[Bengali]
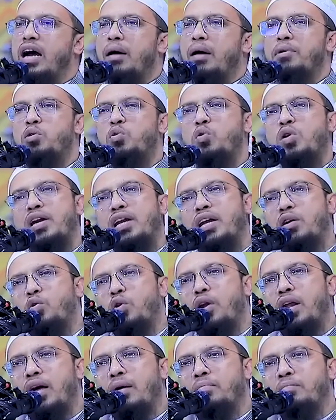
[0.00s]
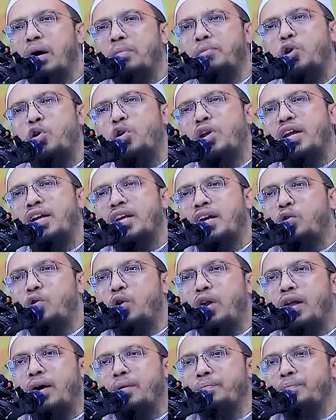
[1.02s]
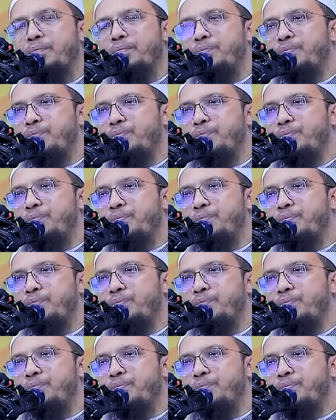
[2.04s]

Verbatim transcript: আমি গুণাটা করলাম আমি অন্যায়টা করলাম